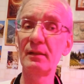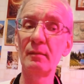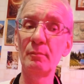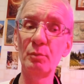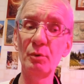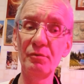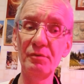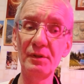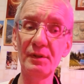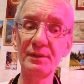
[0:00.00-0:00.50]

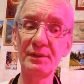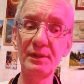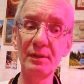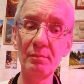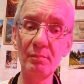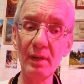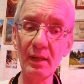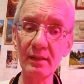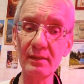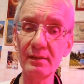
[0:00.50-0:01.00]
по версии
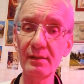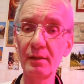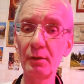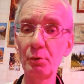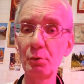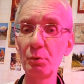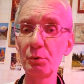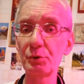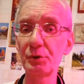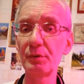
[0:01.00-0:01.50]
Максина,
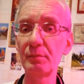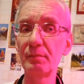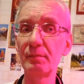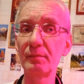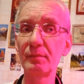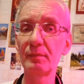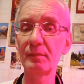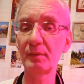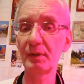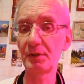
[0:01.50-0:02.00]
должен
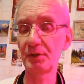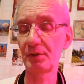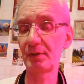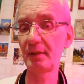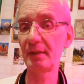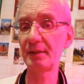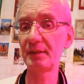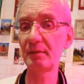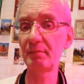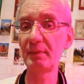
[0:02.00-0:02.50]
значит,
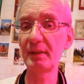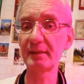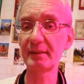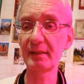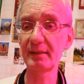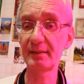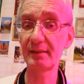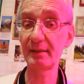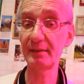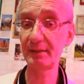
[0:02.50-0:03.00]
для себя
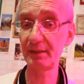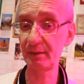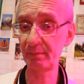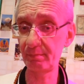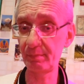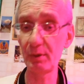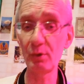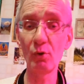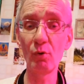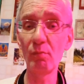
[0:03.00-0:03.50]
создать здесь
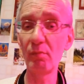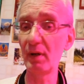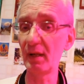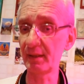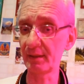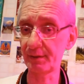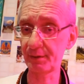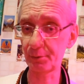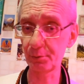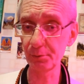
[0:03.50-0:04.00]

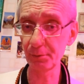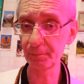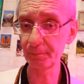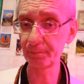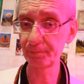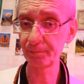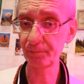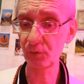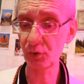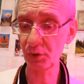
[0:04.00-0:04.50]
биомассу.
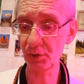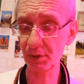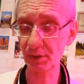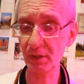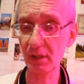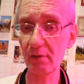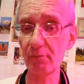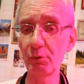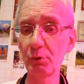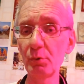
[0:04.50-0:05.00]
Через
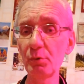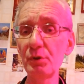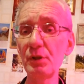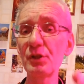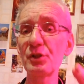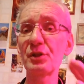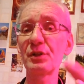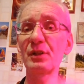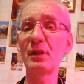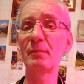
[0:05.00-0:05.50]
кого? Ну, те
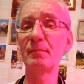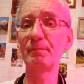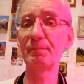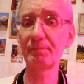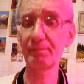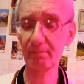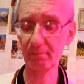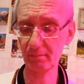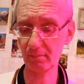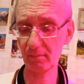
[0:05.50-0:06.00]
же там
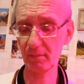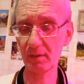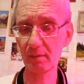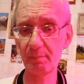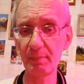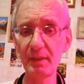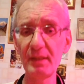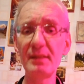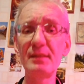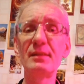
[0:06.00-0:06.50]

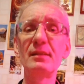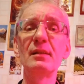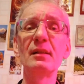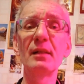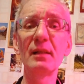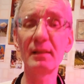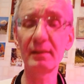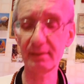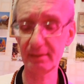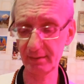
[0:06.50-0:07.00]

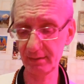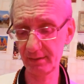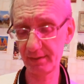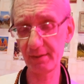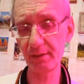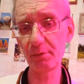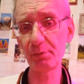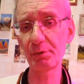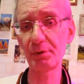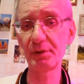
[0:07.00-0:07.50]
плеядианцы,
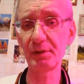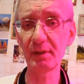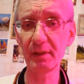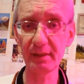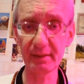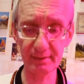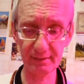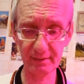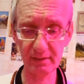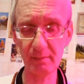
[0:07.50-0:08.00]

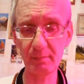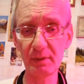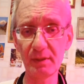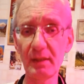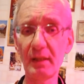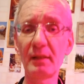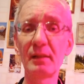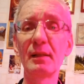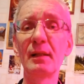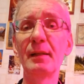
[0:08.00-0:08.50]
сириусианцы там и
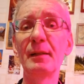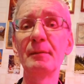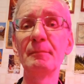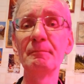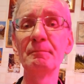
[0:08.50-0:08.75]
так далее.